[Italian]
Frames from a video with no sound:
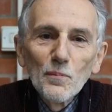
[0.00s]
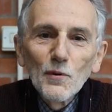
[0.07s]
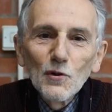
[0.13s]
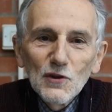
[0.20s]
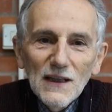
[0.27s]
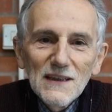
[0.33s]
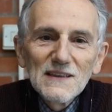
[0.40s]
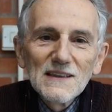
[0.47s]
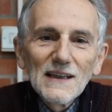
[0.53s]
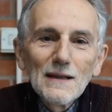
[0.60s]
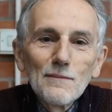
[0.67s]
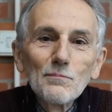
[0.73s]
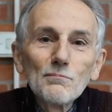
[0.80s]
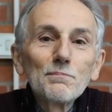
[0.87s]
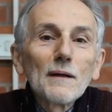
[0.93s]

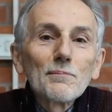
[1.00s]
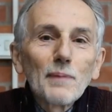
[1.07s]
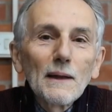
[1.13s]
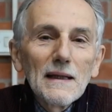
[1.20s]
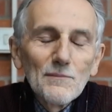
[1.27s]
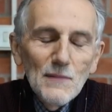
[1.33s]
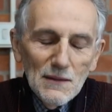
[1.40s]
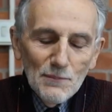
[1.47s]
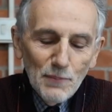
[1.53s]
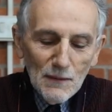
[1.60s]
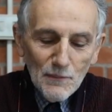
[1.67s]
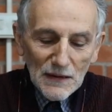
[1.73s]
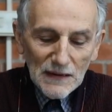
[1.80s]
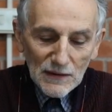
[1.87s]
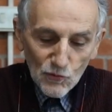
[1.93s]
proteggere per primi,
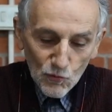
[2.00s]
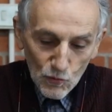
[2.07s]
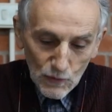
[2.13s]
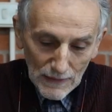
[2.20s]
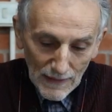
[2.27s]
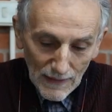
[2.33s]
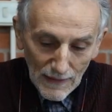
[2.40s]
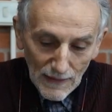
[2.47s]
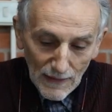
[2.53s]
primi di tutti.